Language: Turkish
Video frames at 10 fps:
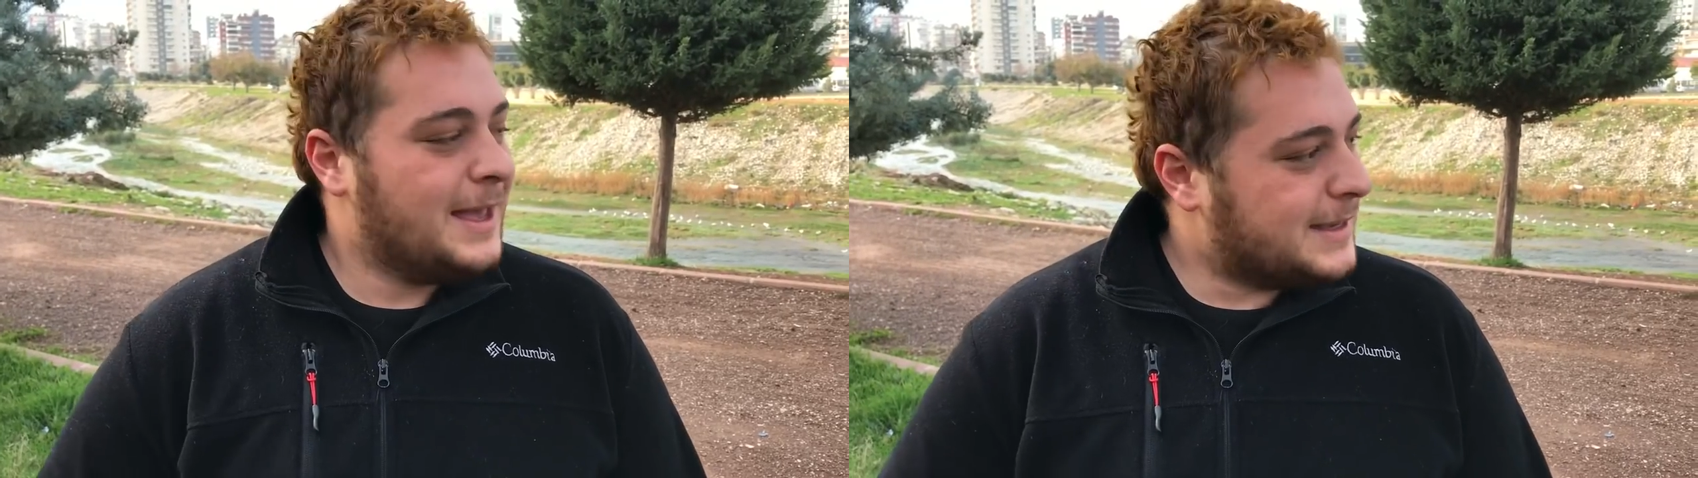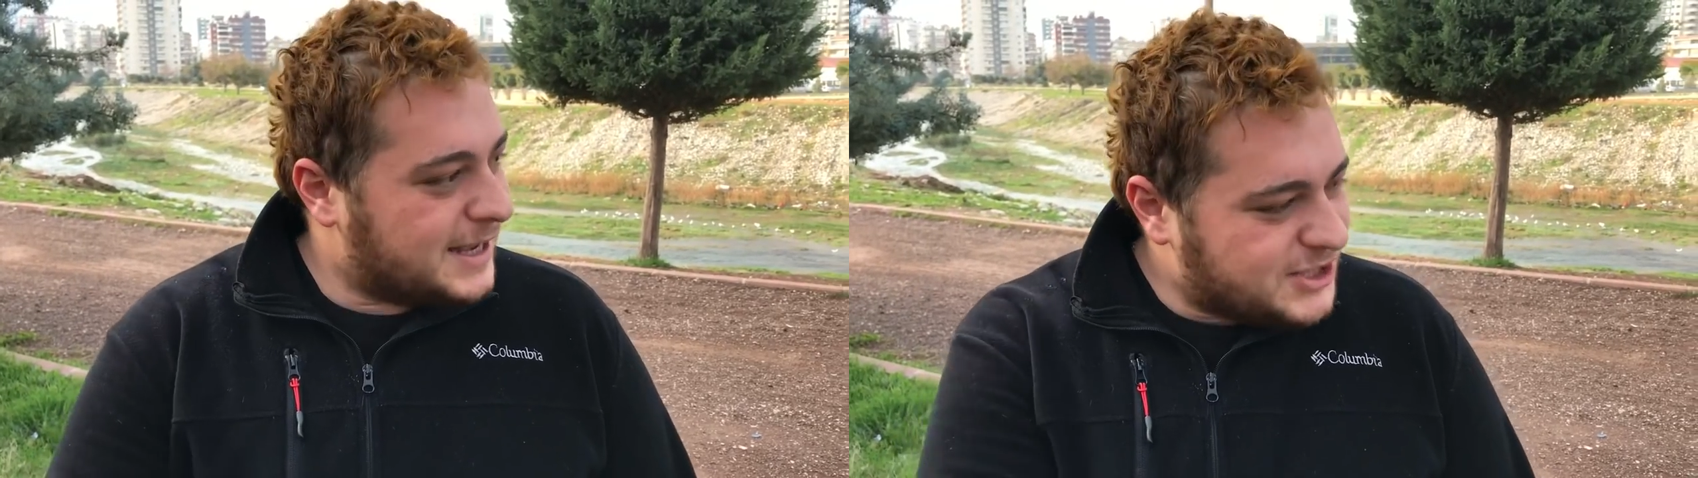
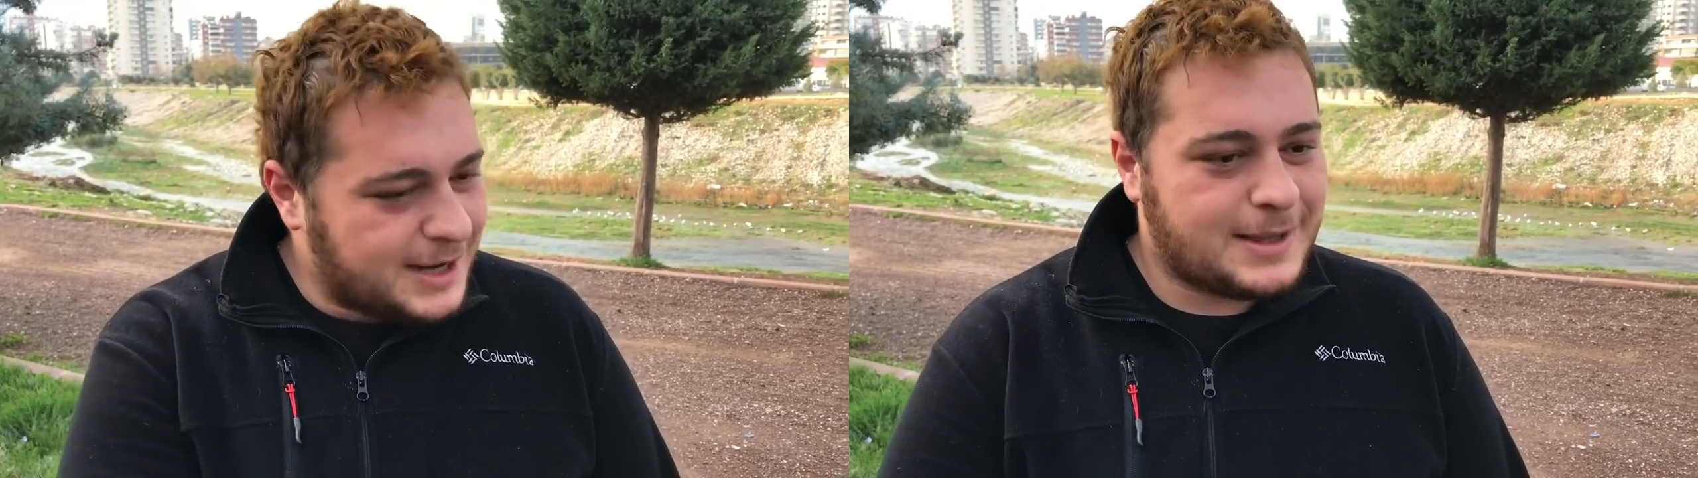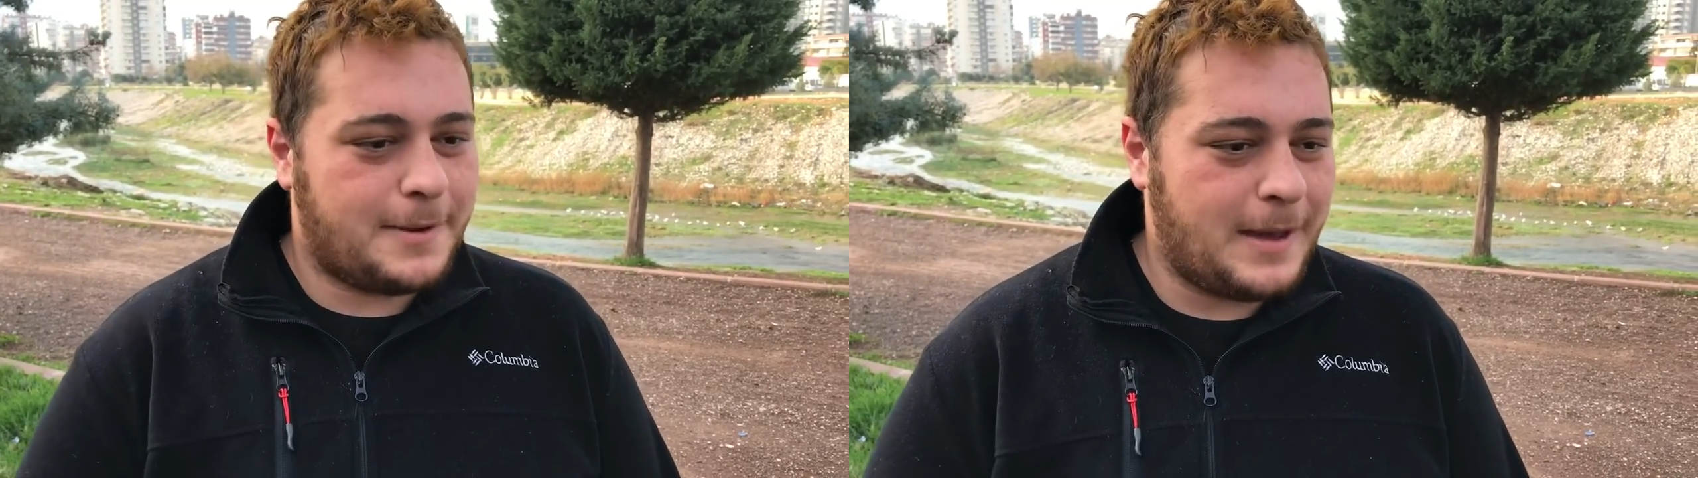
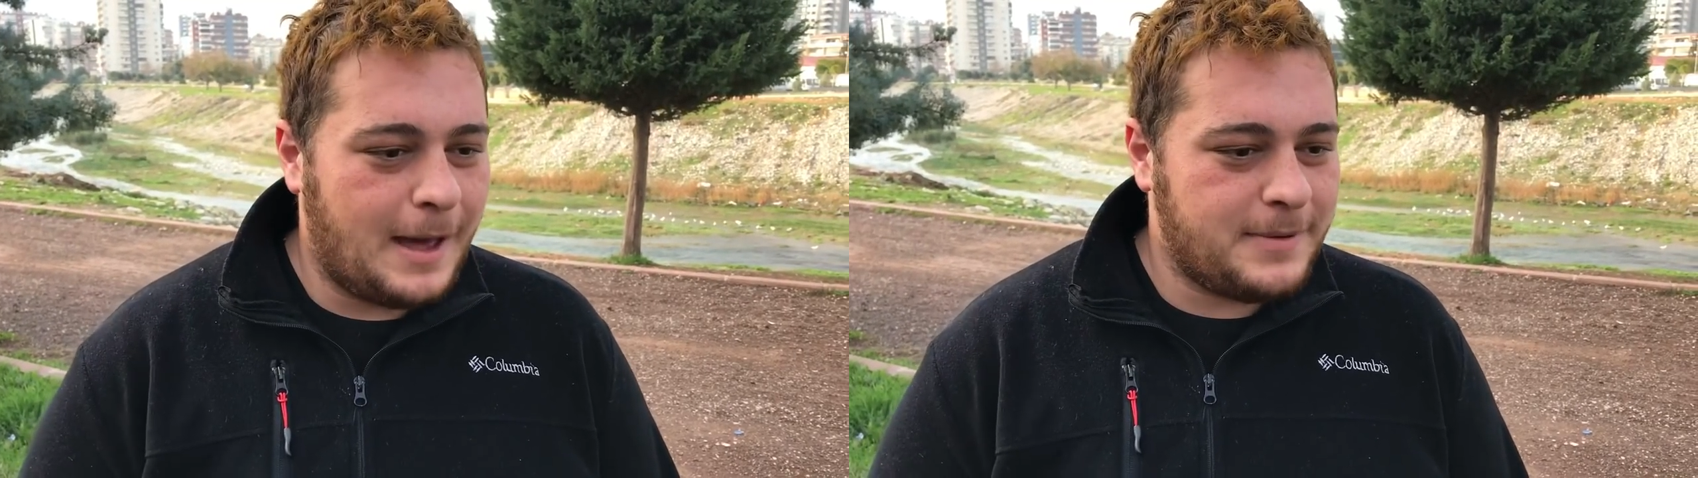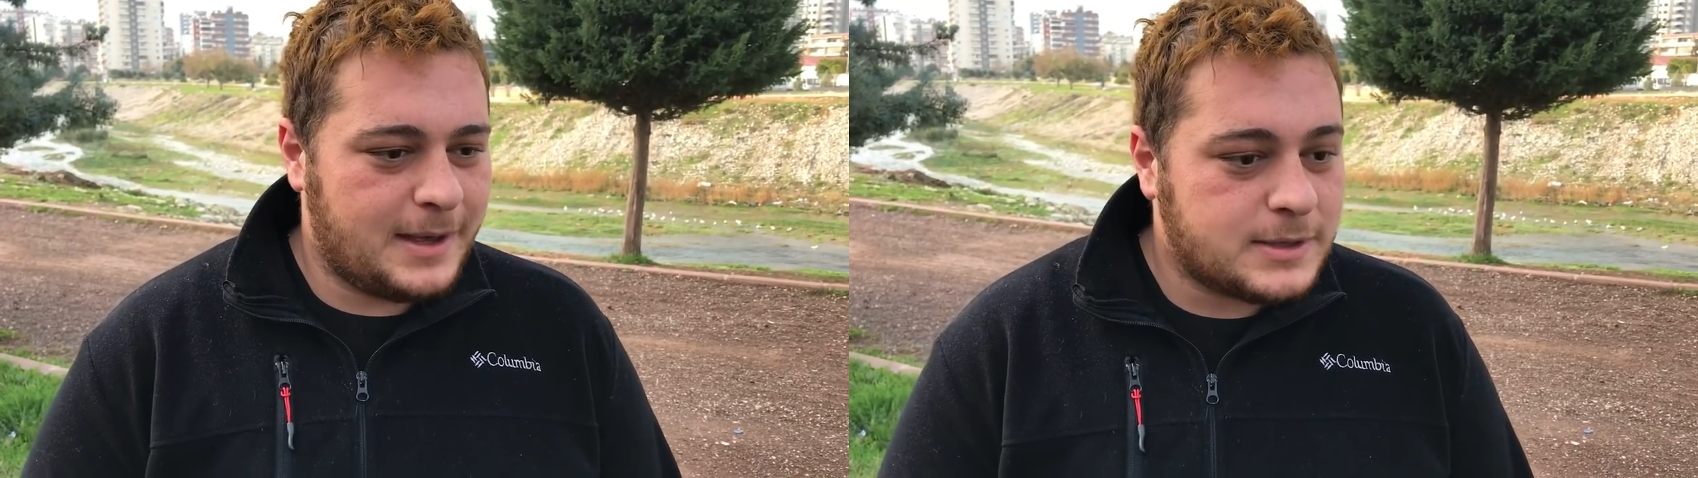Geçer tabi
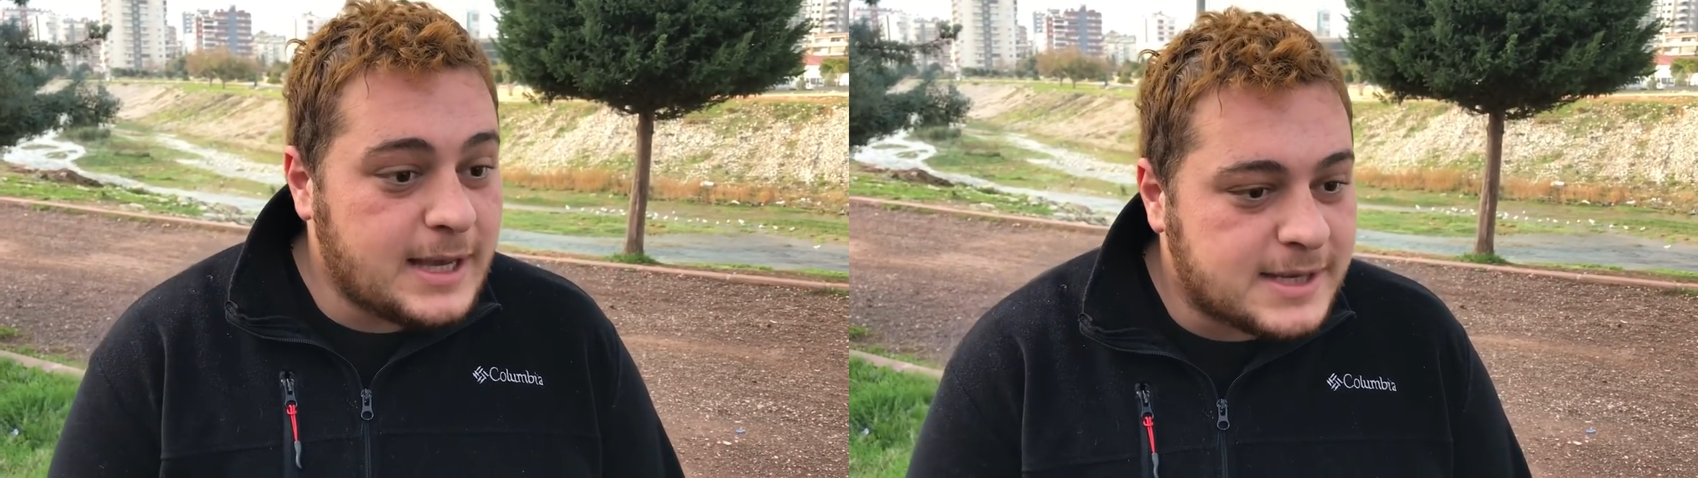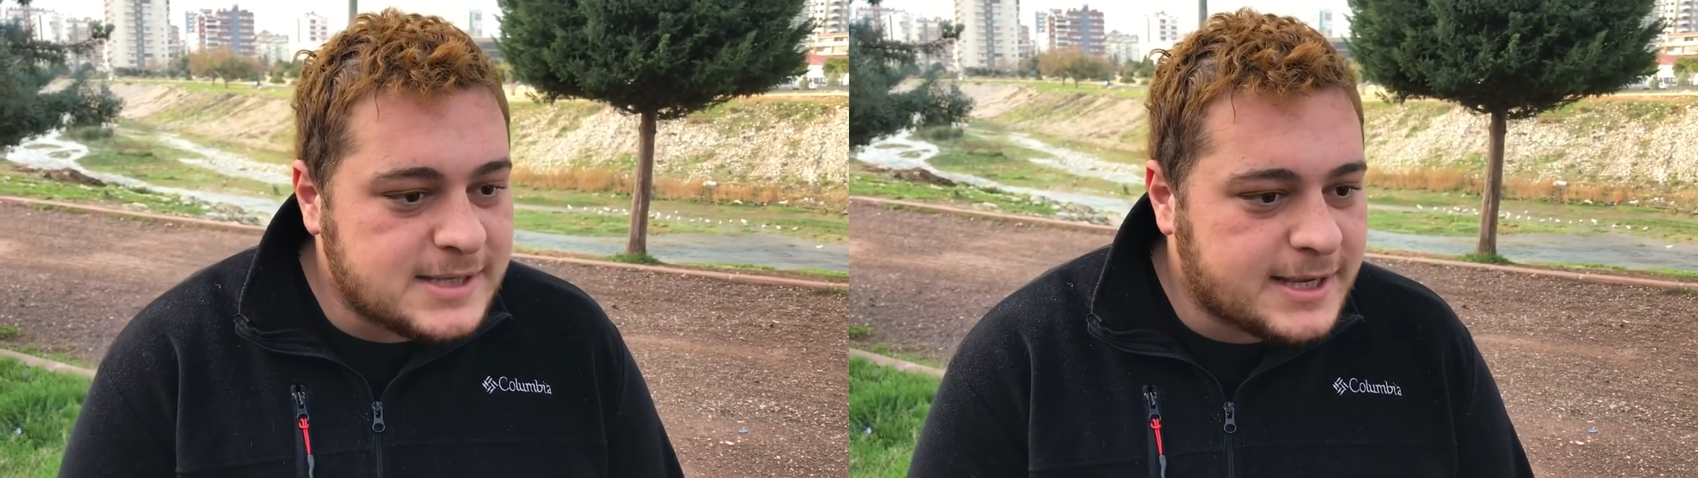abi.
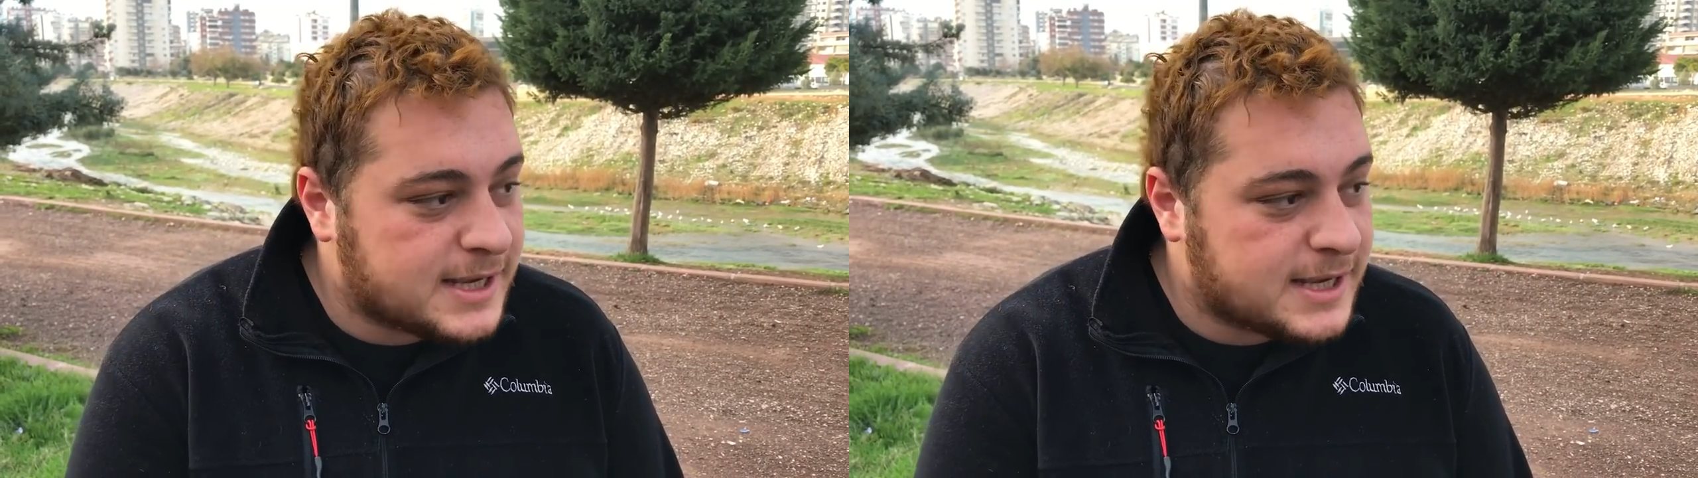Gerzek